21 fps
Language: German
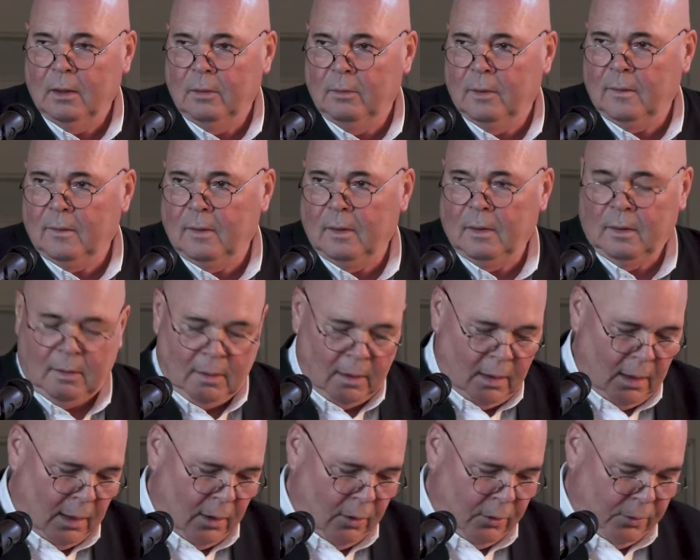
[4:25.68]
wir sind
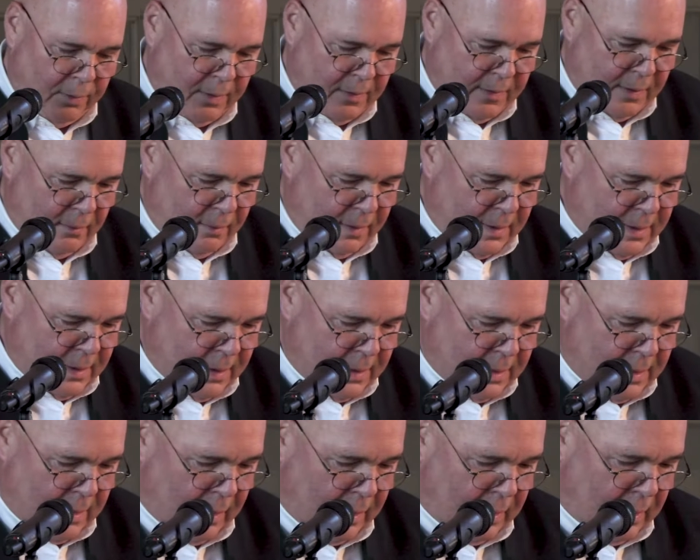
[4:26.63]
ja auch, wie Sie wissen,
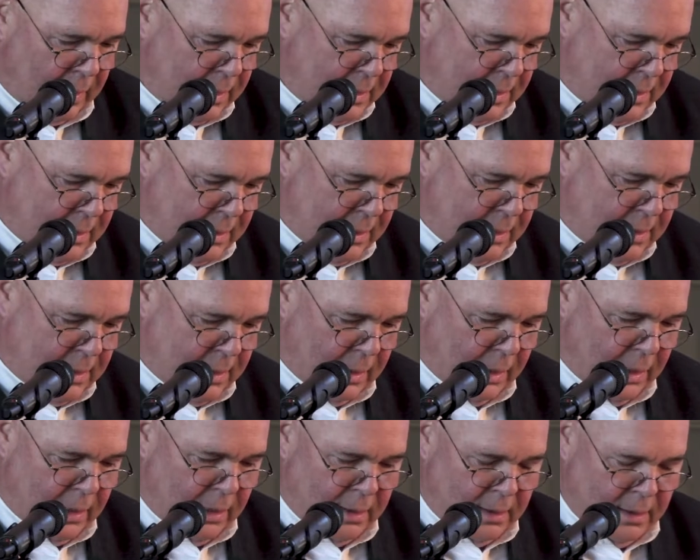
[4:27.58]
seit letztes
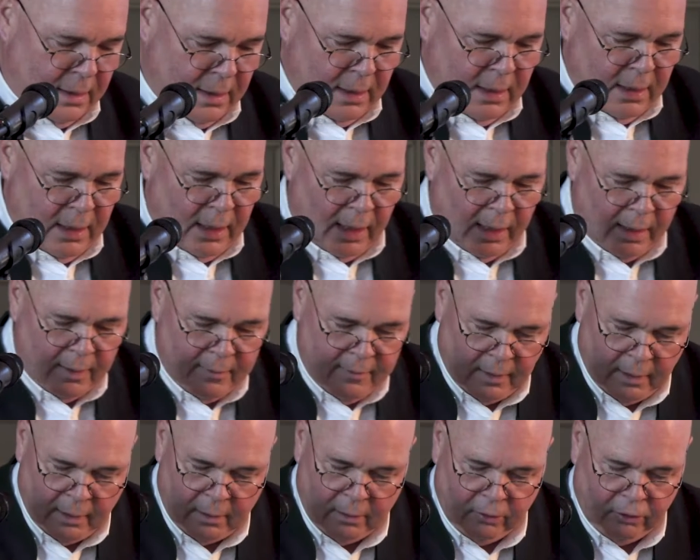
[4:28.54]
Jahr als
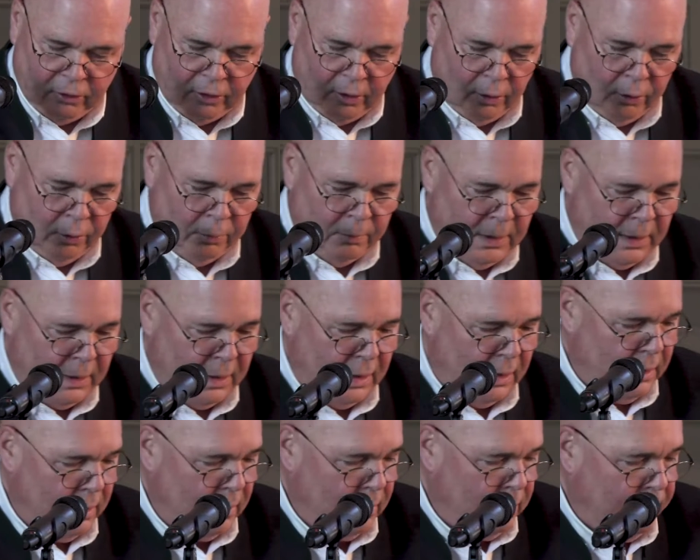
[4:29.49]
NGO
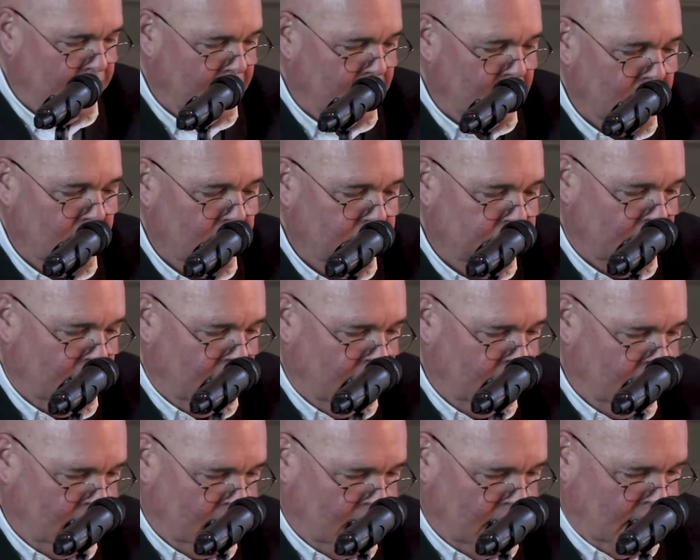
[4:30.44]
Mitglied bei den
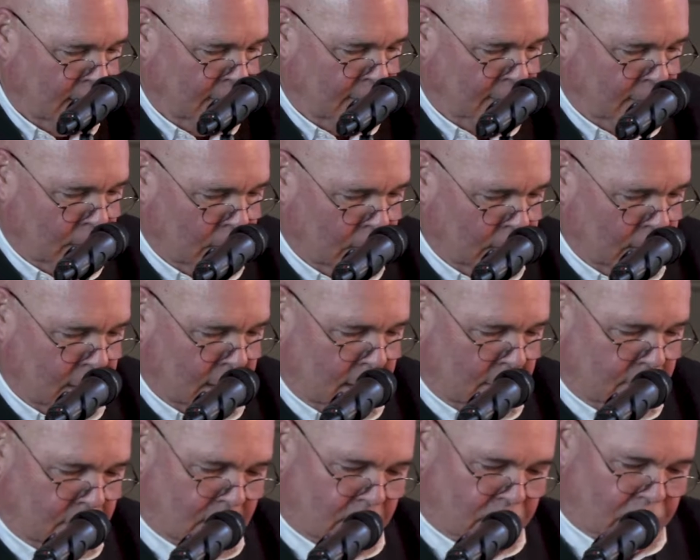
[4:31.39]
Vereinten Nationen
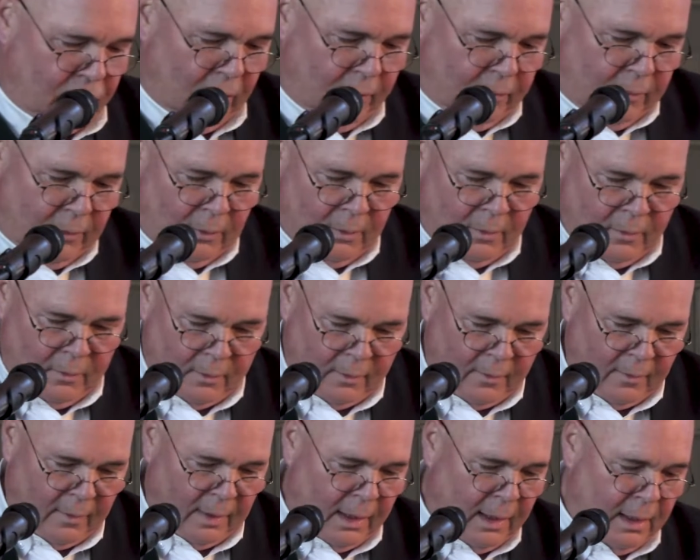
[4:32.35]
im Wirtschafts- und
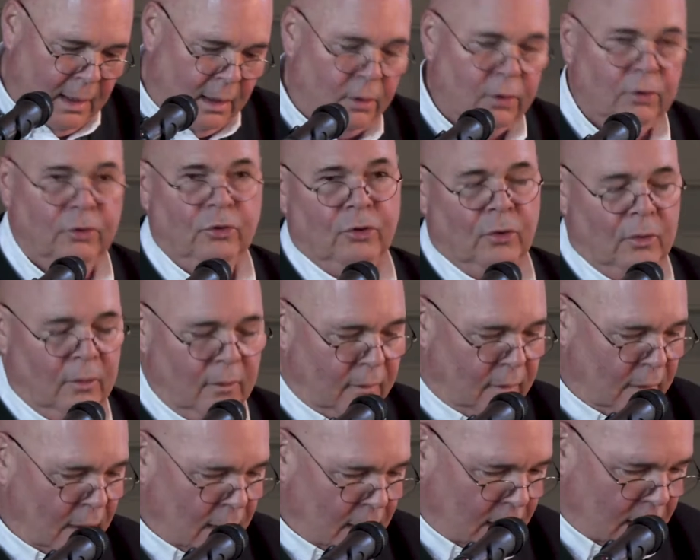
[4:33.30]

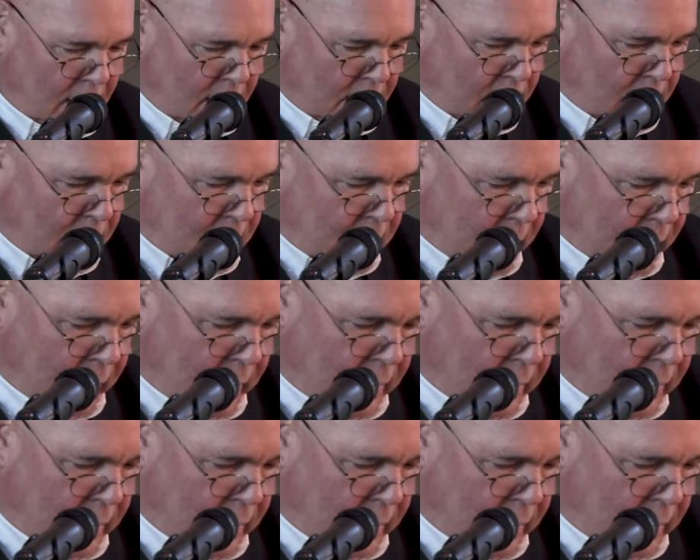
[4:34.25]
Sozialausschuss mit